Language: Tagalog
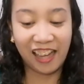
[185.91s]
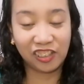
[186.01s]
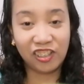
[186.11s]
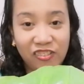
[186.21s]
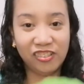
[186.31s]

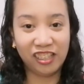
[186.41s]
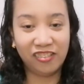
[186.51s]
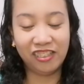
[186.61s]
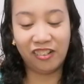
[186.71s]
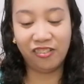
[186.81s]
Ito yung una
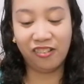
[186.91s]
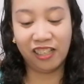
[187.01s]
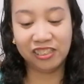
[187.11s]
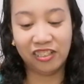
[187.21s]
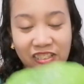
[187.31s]
kong
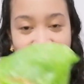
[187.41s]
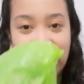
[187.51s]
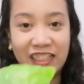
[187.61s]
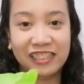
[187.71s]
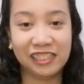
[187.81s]
nakuha. So, ito
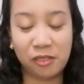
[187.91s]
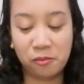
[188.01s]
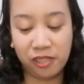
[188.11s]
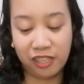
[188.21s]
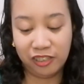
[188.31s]
na lang
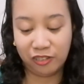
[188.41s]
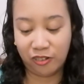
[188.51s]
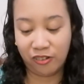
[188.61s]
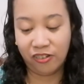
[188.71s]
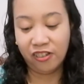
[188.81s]
sisimulan
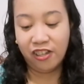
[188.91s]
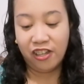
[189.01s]
ko.